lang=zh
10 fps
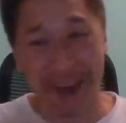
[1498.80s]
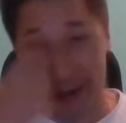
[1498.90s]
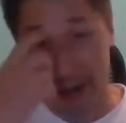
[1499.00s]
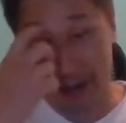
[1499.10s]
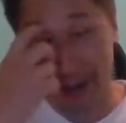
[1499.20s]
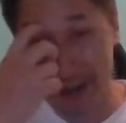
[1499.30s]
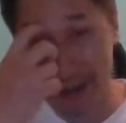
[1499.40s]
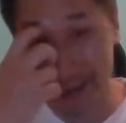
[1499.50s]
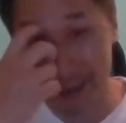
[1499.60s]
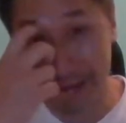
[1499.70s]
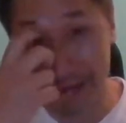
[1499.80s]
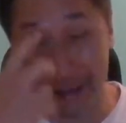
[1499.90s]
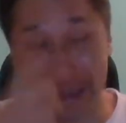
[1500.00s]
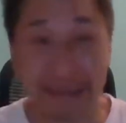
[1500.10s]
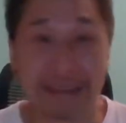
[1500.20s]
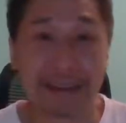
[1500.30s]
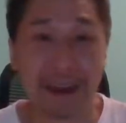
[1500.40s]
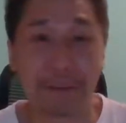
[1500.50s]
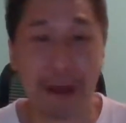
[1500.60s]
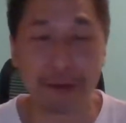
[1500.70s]
啊，看一下新闻，
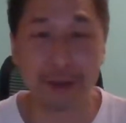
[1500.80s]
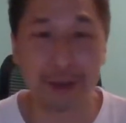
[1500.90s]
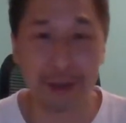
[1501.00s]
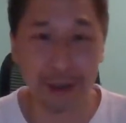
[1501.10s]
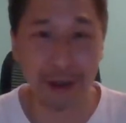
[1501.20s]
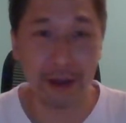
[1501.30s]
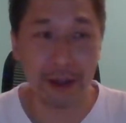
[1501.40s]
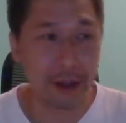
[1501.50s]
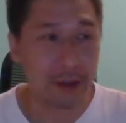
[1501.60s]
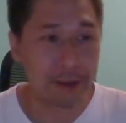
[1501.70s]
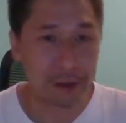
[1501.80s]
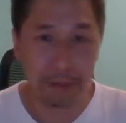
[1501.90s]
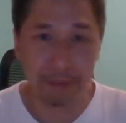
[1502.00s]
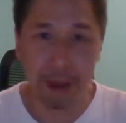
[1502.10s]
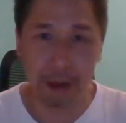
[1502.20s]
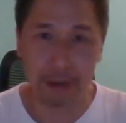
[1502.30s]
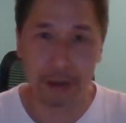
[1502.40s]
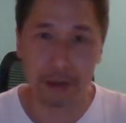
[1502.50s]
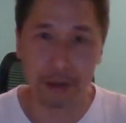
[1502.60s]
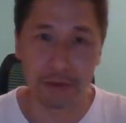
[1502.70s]
保持就保
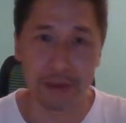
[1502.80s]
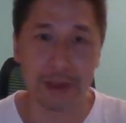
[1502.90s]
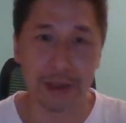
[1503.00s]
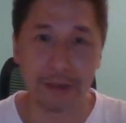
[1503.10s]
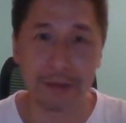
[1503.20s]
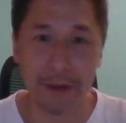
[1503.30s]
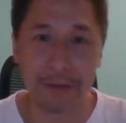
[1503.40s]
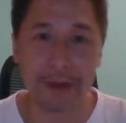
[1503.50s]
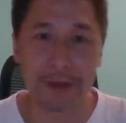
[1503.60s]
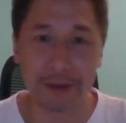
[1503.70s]
持这种习惯，那就